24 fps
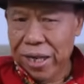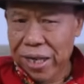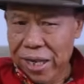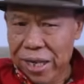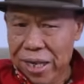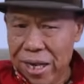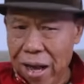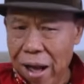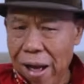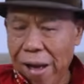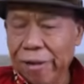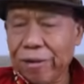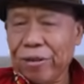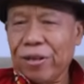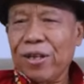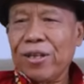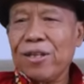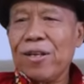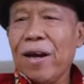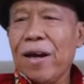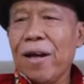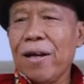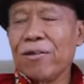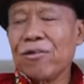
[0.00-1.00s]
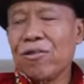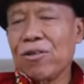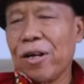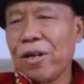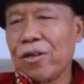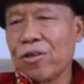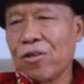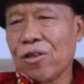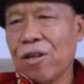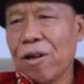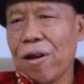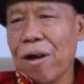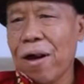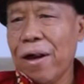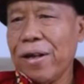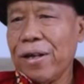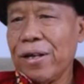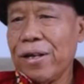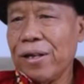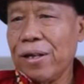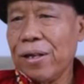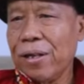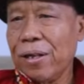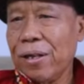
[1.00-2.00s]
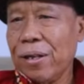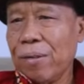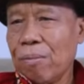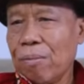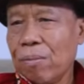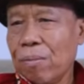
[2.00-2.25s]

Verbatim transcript: ini artinya sastra ini,